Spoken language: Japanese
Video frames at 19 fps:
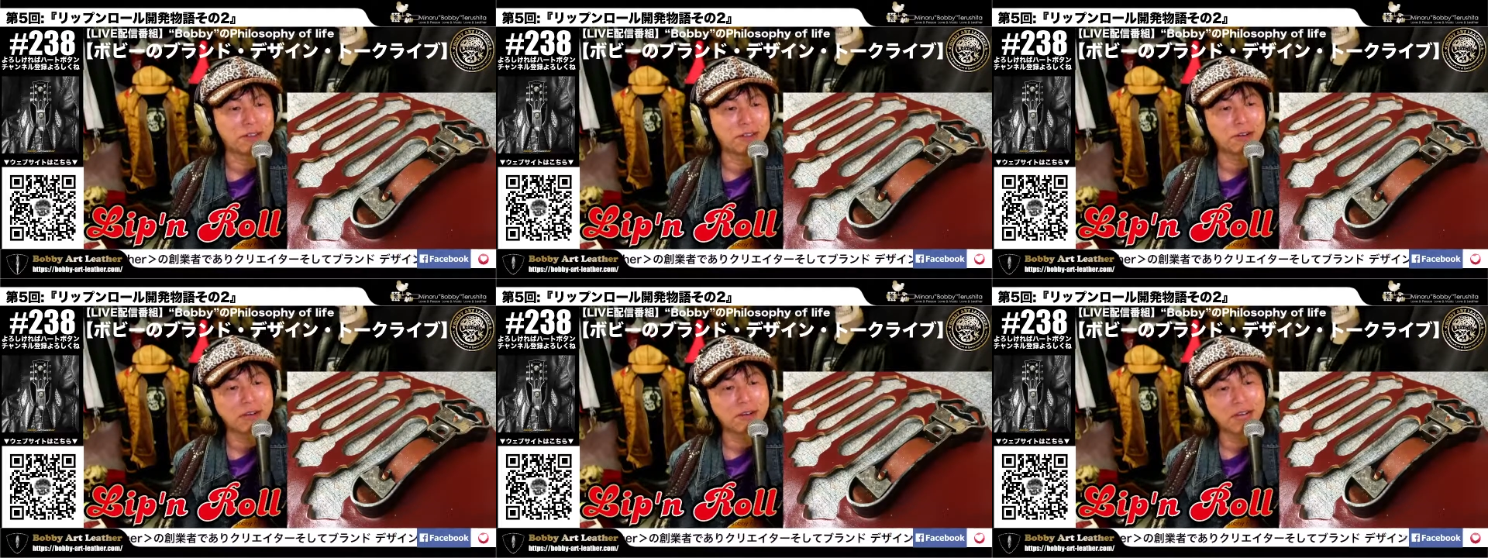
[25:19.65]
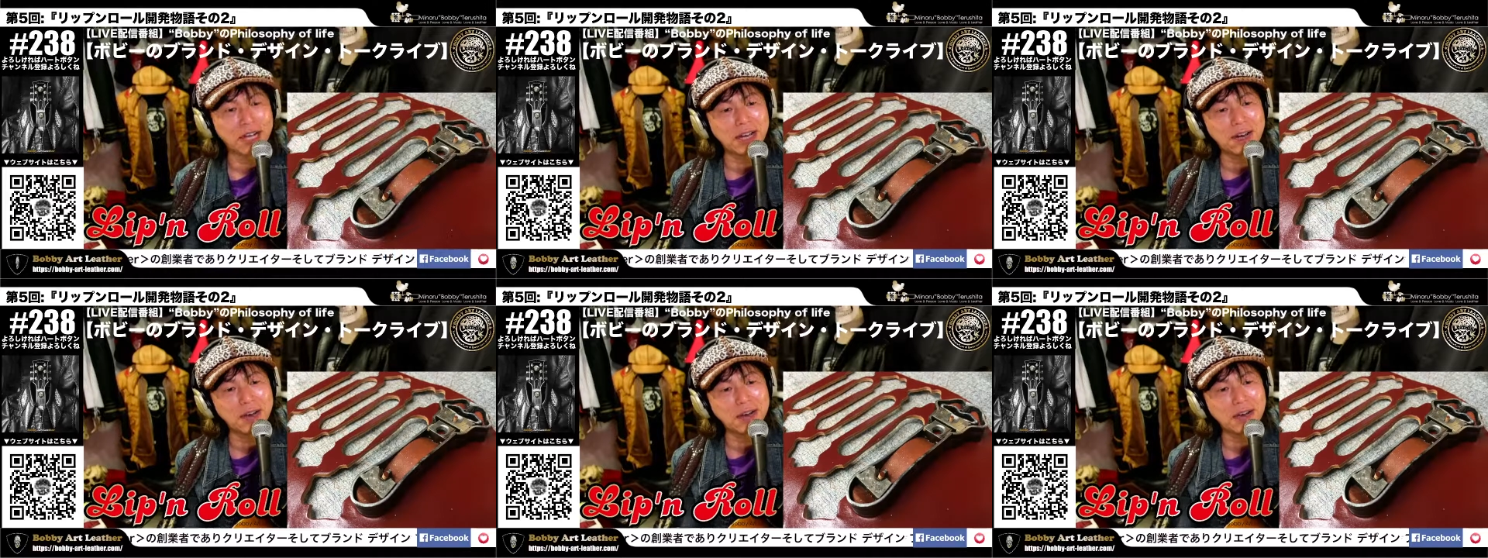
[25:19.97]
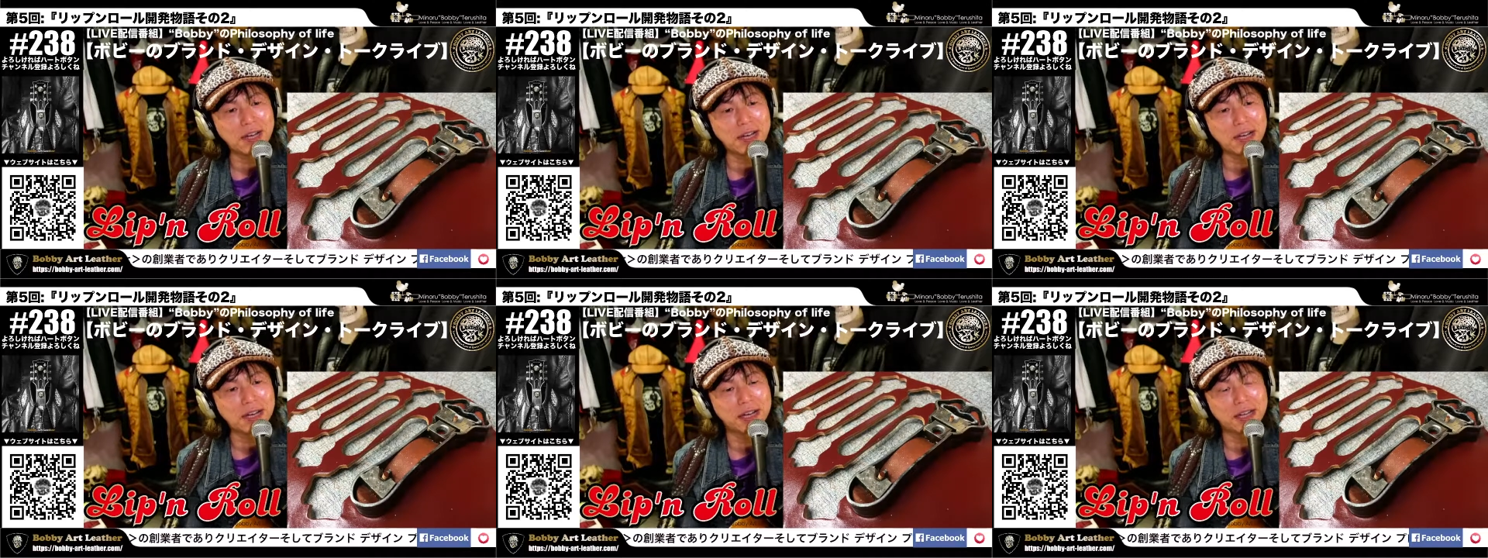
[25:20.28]
でこの皮
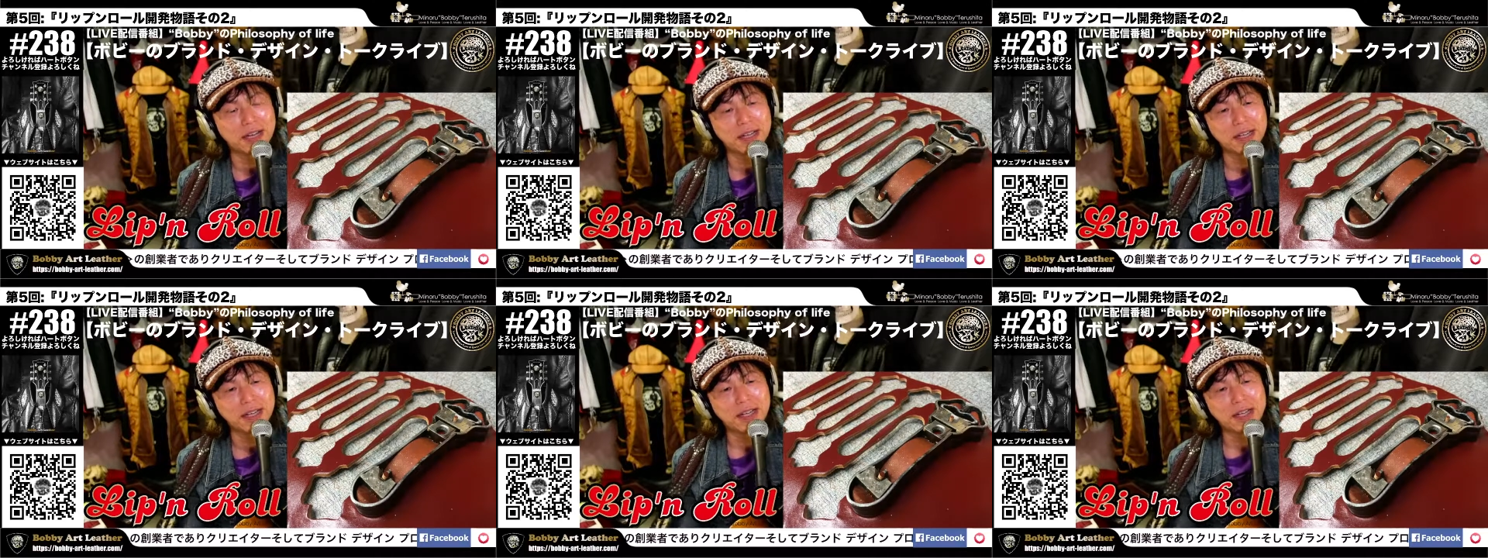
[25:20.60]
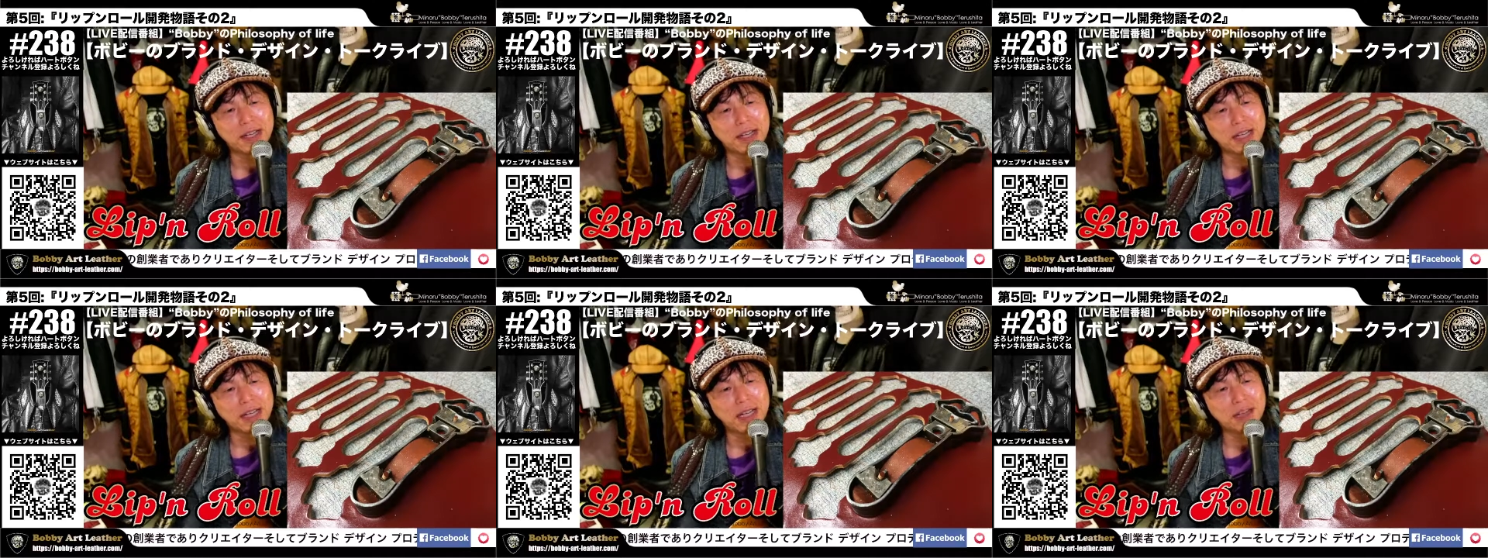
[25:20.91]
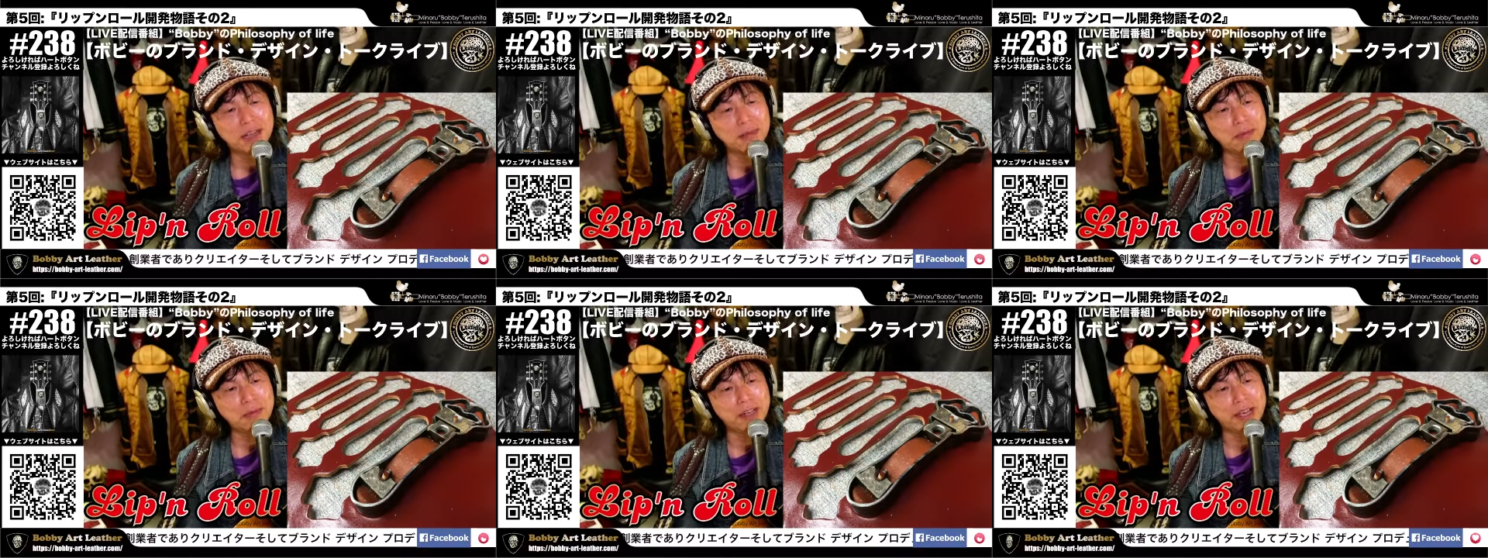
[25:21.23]
は皮
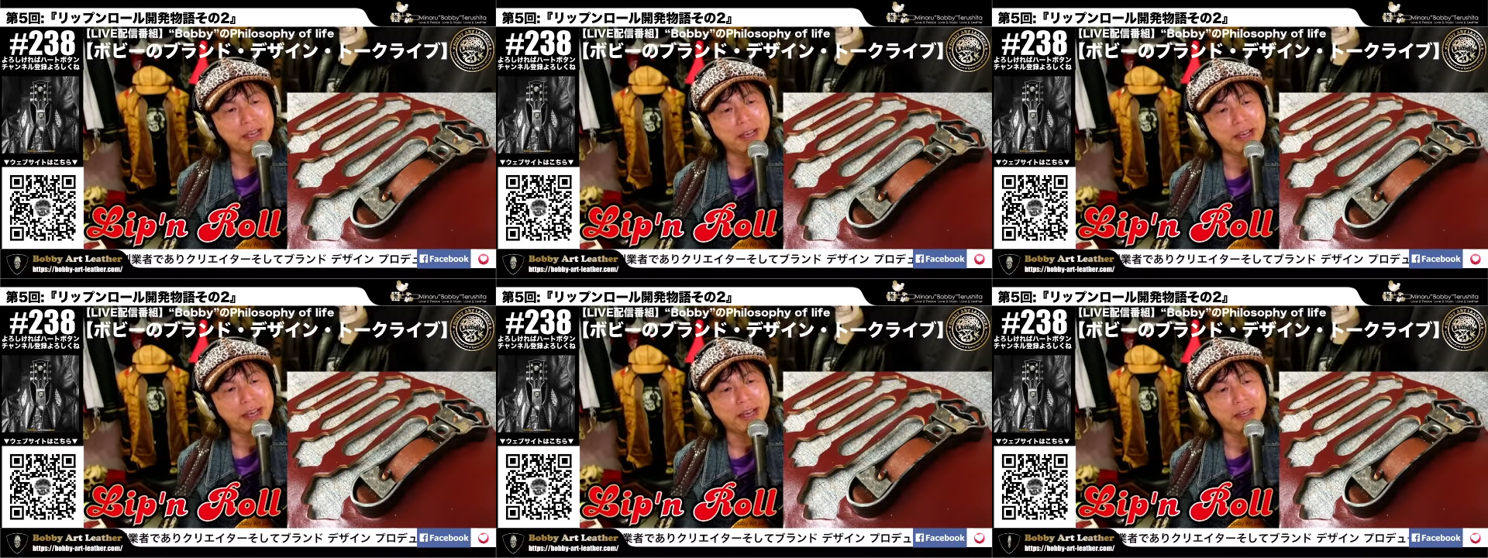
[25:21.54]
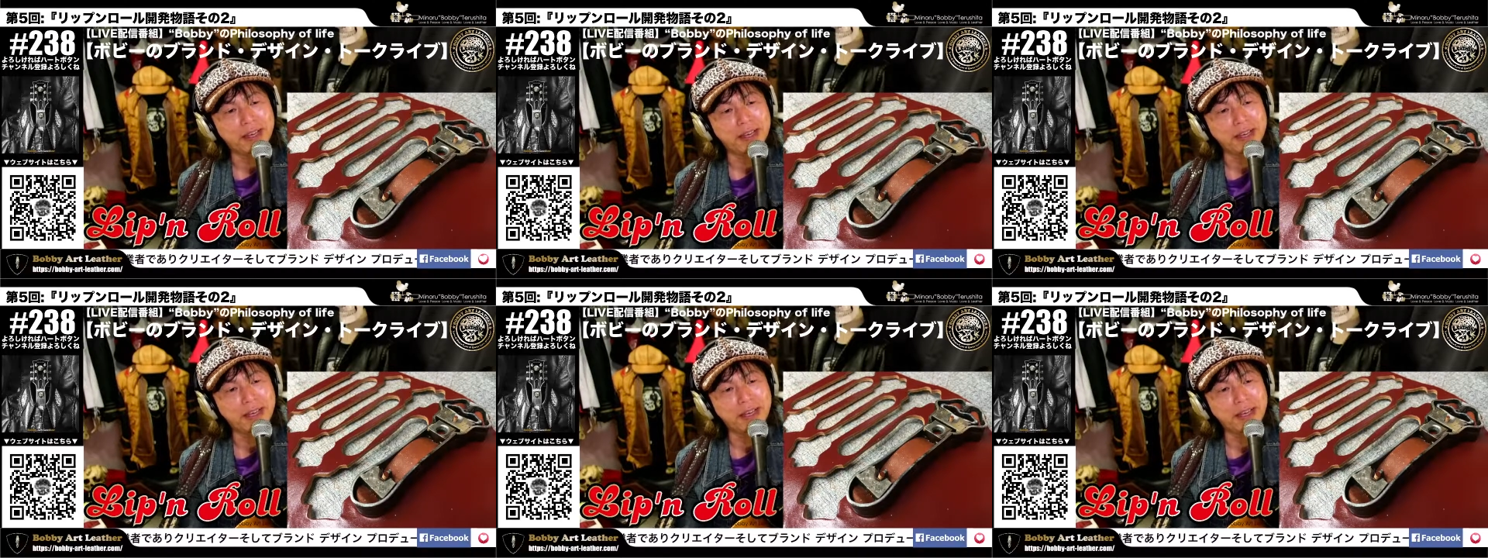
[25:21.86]
もね,、